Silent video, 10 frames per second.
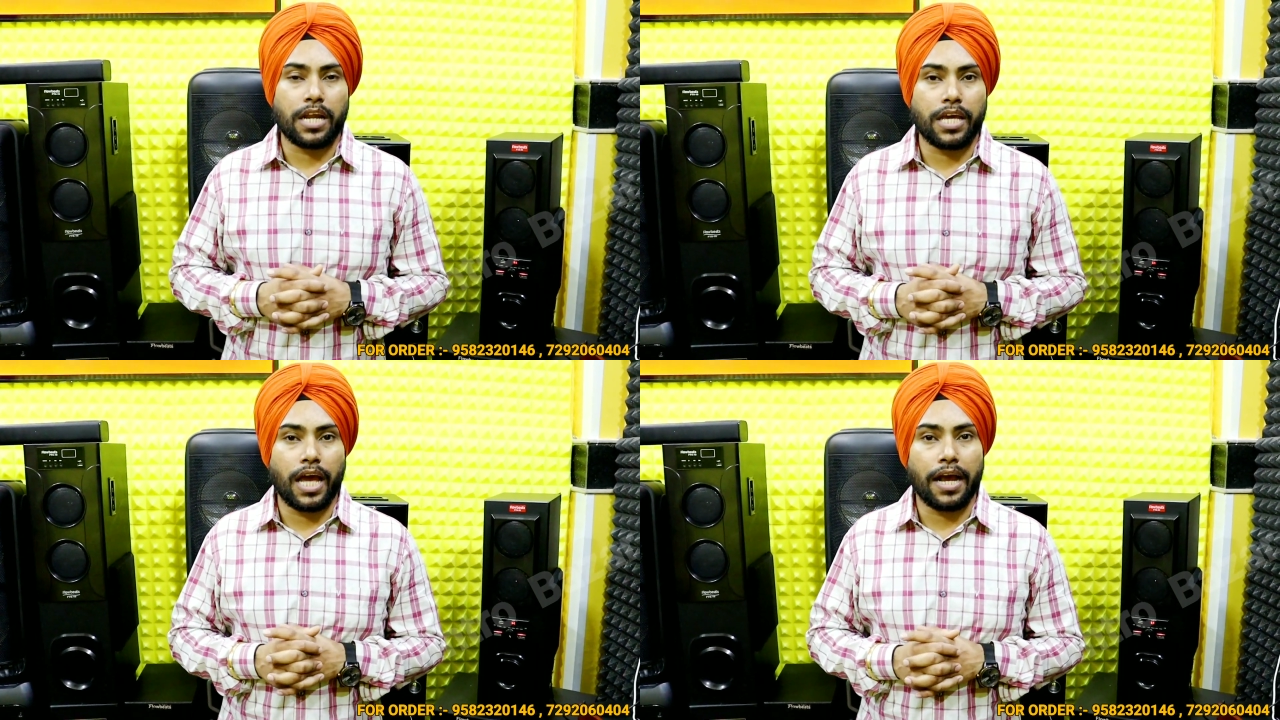
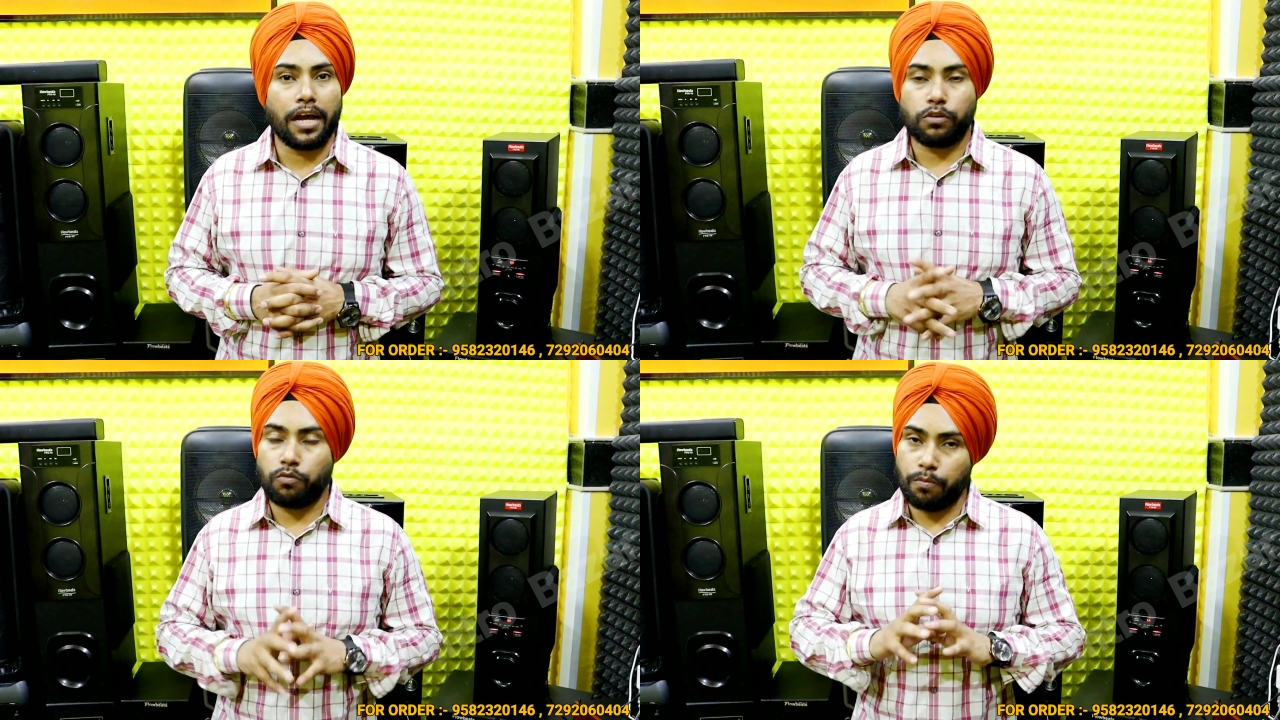नहीं
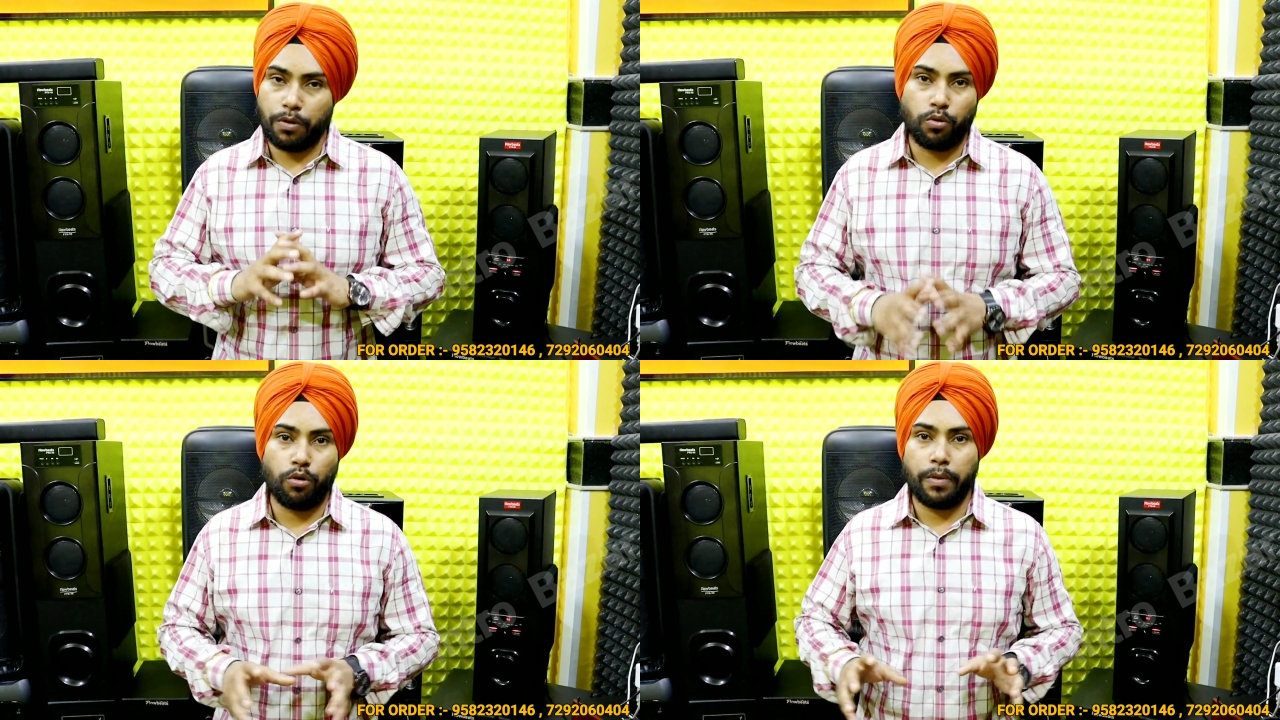आएगा तो वो
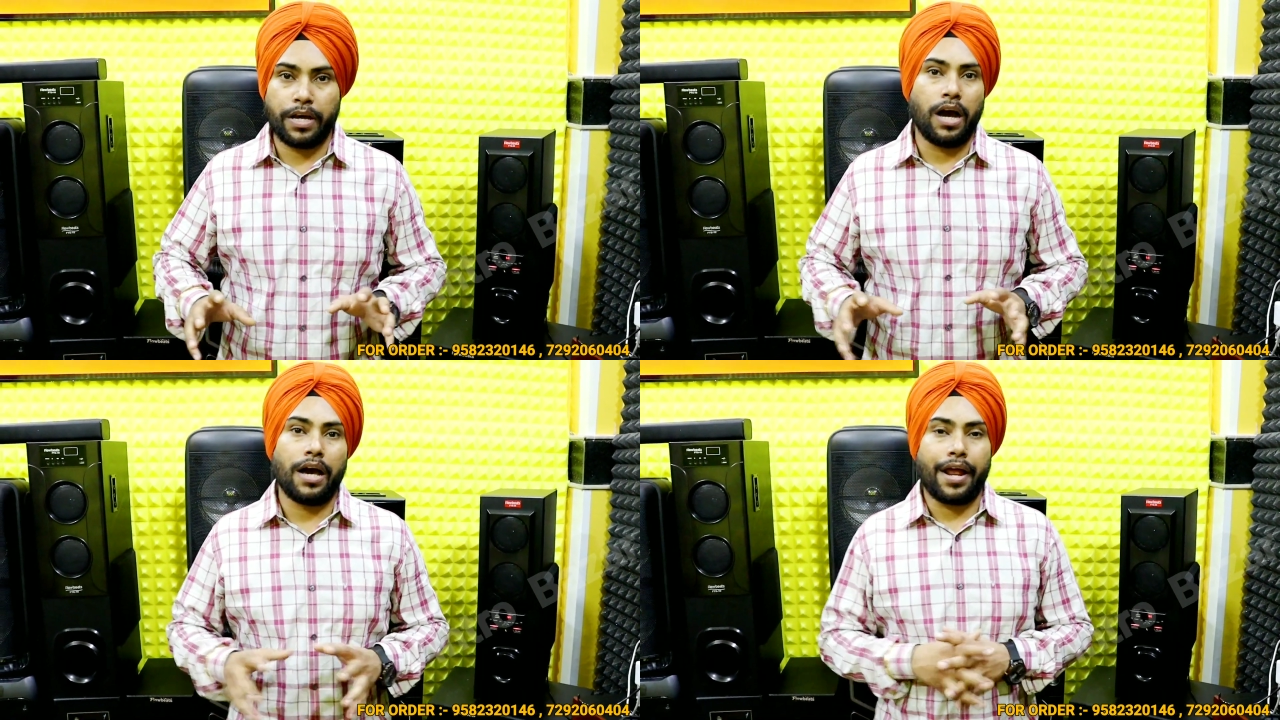बिल्कुल
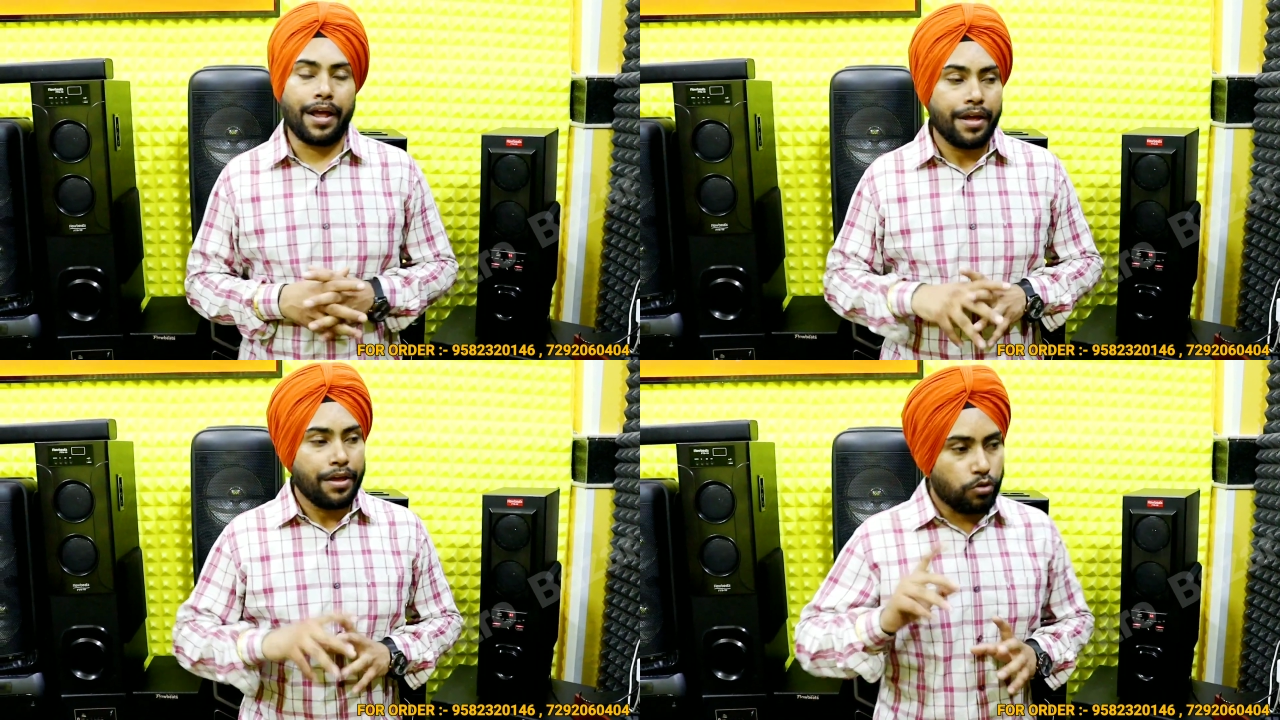बेकार
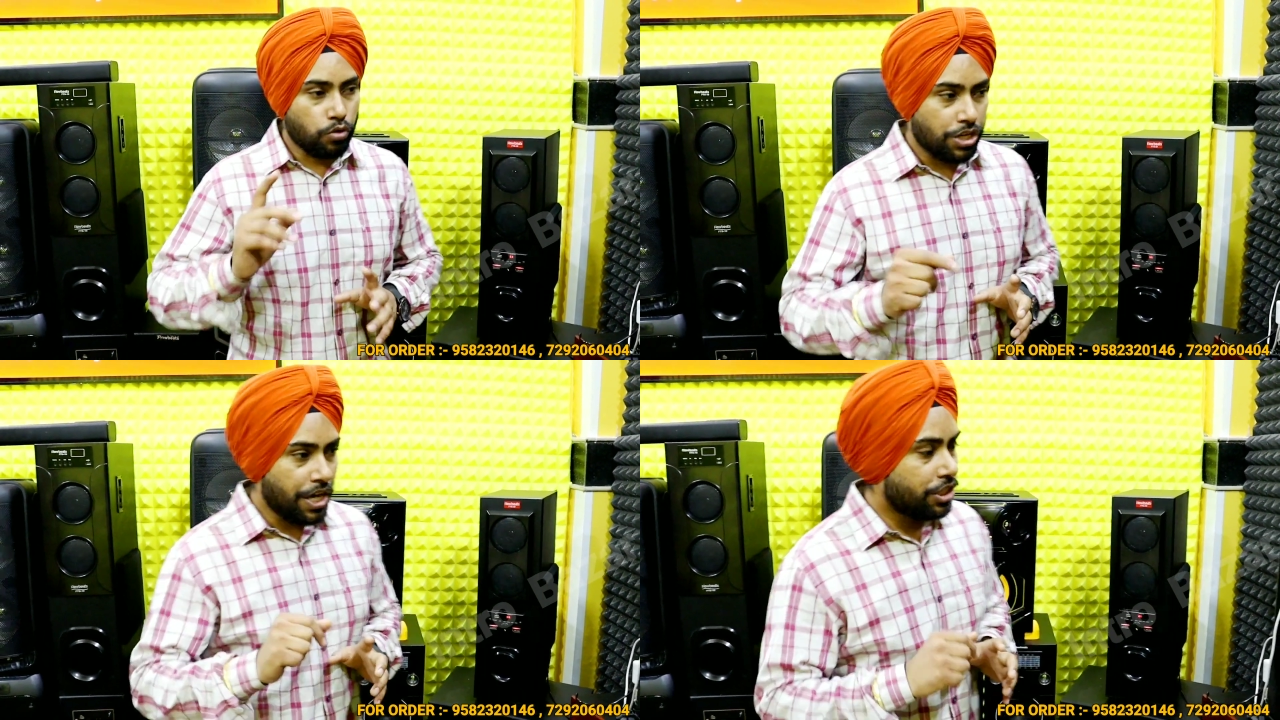है
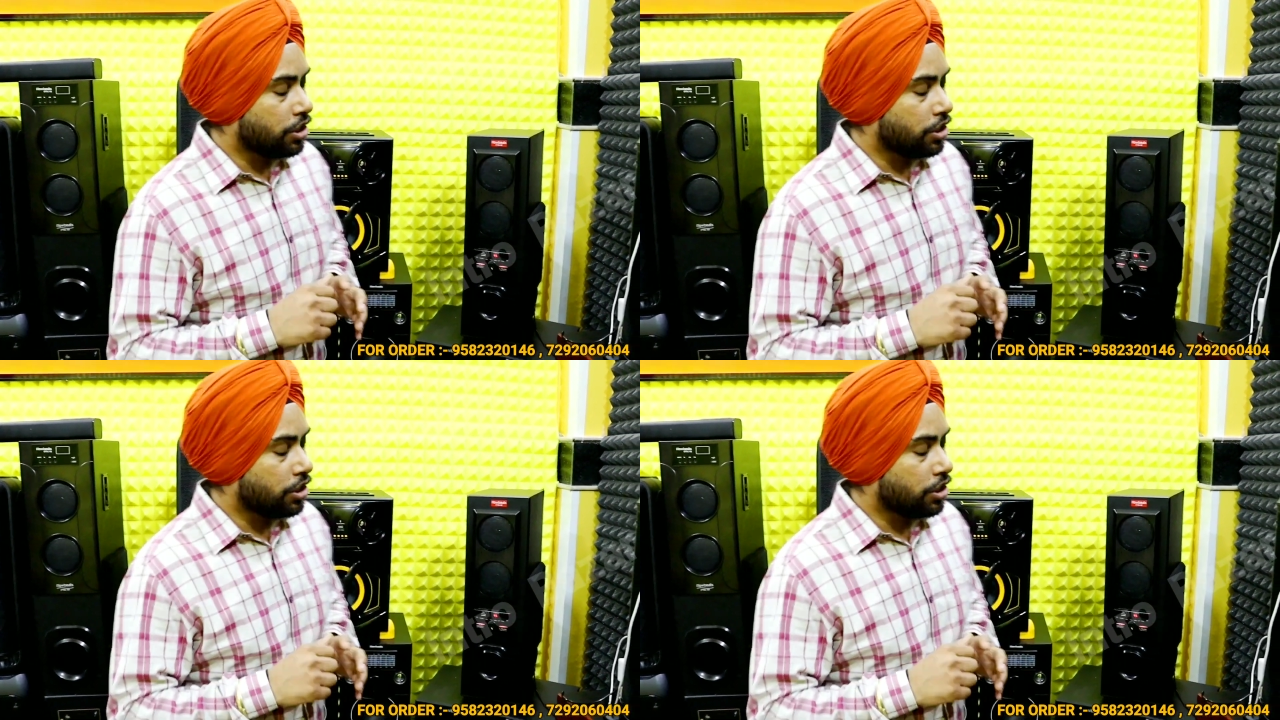तो ये